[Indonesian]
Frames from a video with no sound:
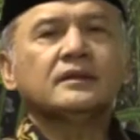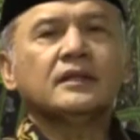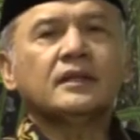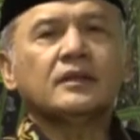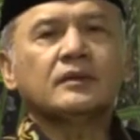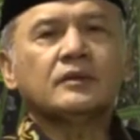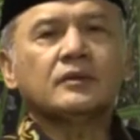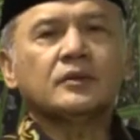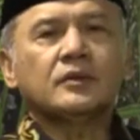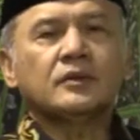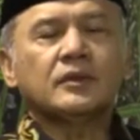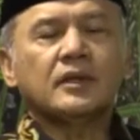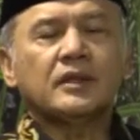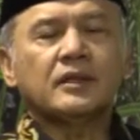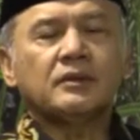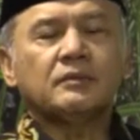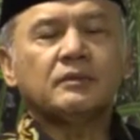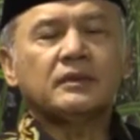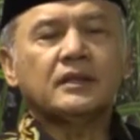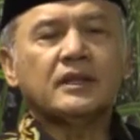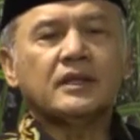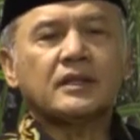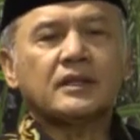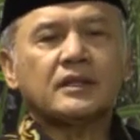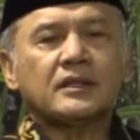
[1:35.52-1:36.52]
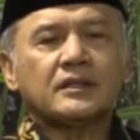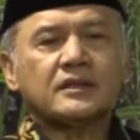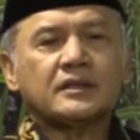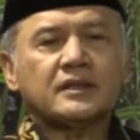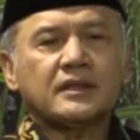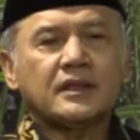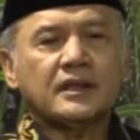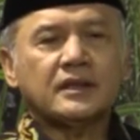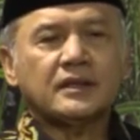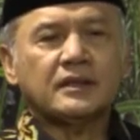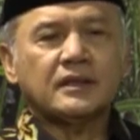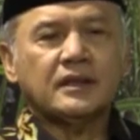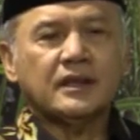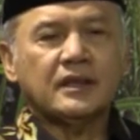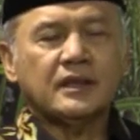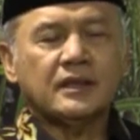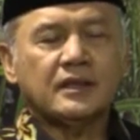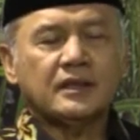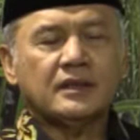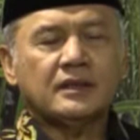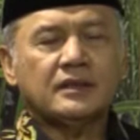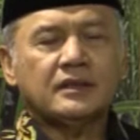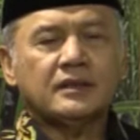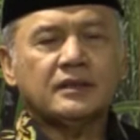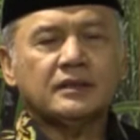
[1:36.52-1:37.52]
Lalu juga di bidang
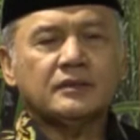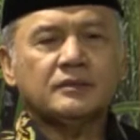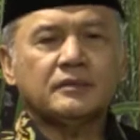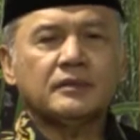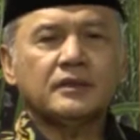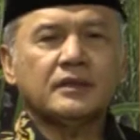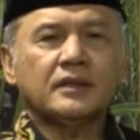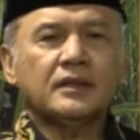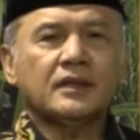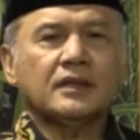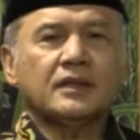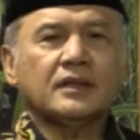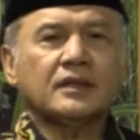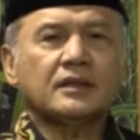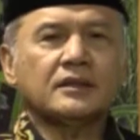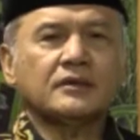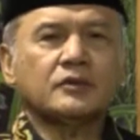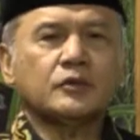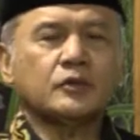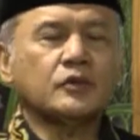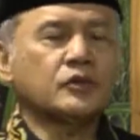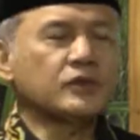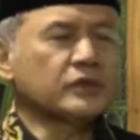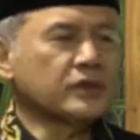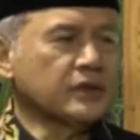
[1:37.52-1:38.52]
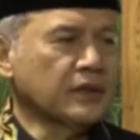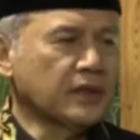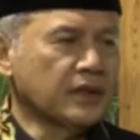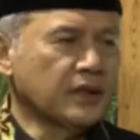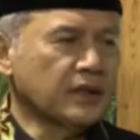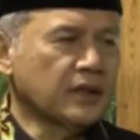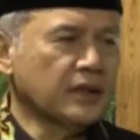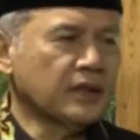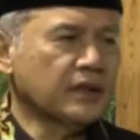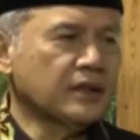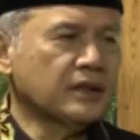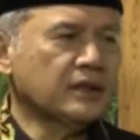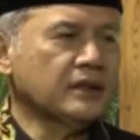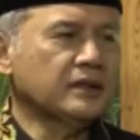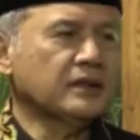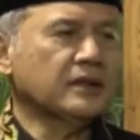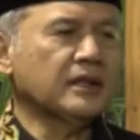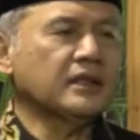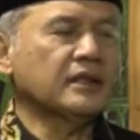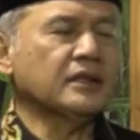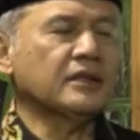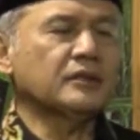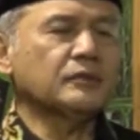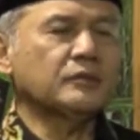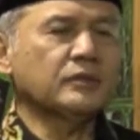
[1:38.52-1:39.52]
kesehatan, di bidang sosial,
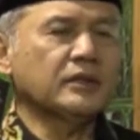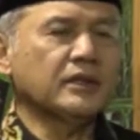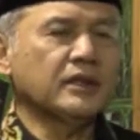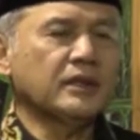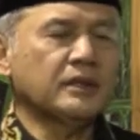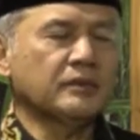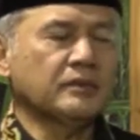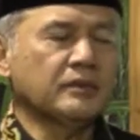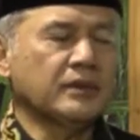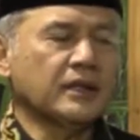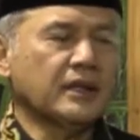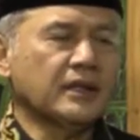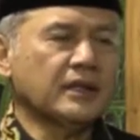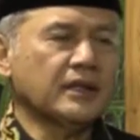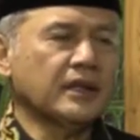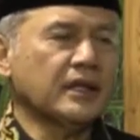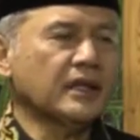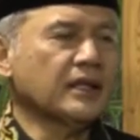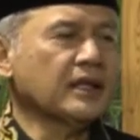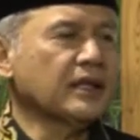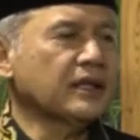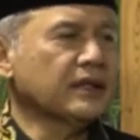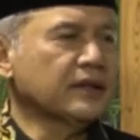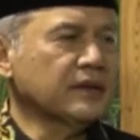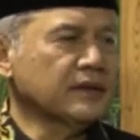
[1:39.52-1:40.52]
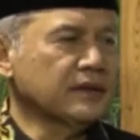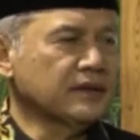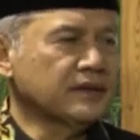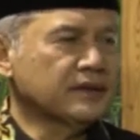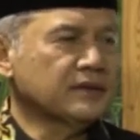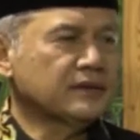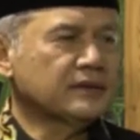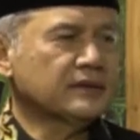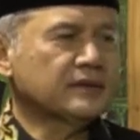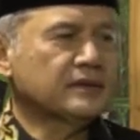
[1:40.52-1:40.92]
dan di bidang-bidang yang lain.